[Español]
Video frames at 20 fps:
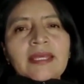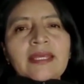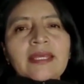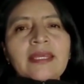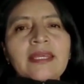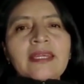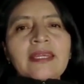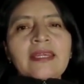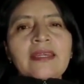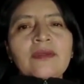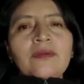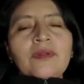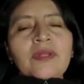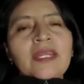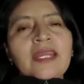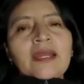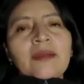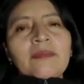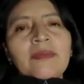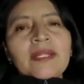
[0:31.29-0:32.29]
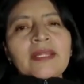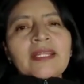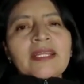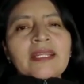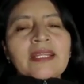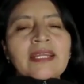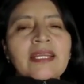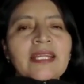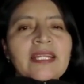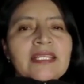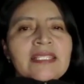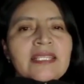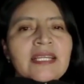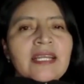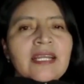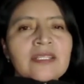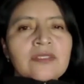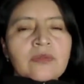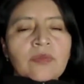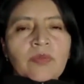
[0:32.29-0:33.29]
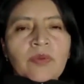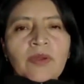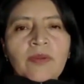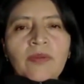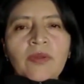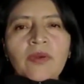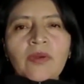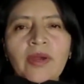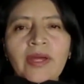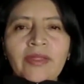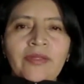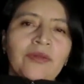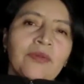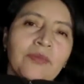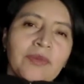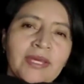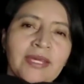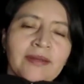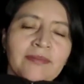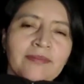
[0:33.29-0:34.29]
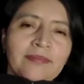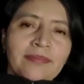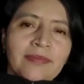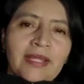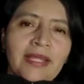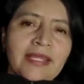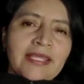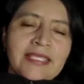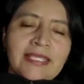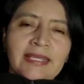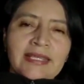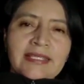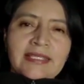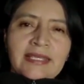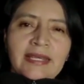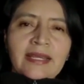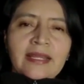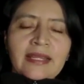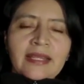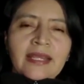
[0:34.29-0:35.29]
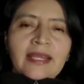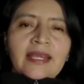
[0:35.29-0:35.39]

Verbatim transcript: y únicamente regresan a su pueblo a dormir, a descansar